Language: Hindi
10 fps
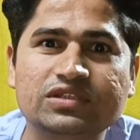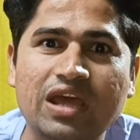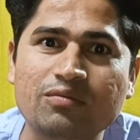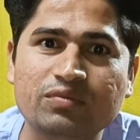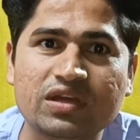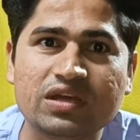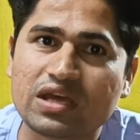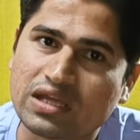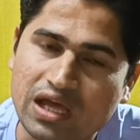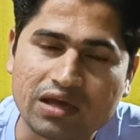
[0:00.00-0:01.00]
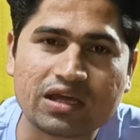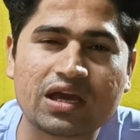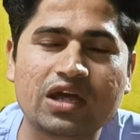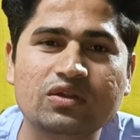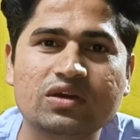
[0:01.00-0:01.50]
टाइम पे यहाँ के
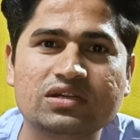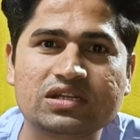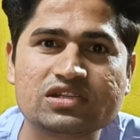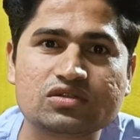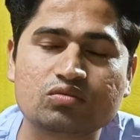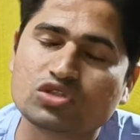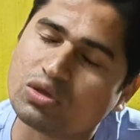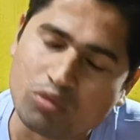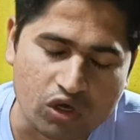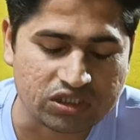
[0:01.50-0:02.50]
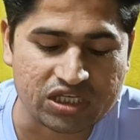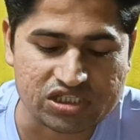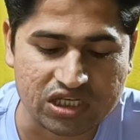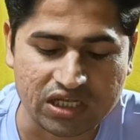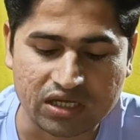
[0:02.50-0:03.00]
खाने का टेस्ट मुझे बहुत ही
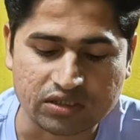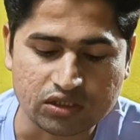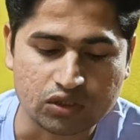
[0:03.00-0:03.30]
अच्छा लगा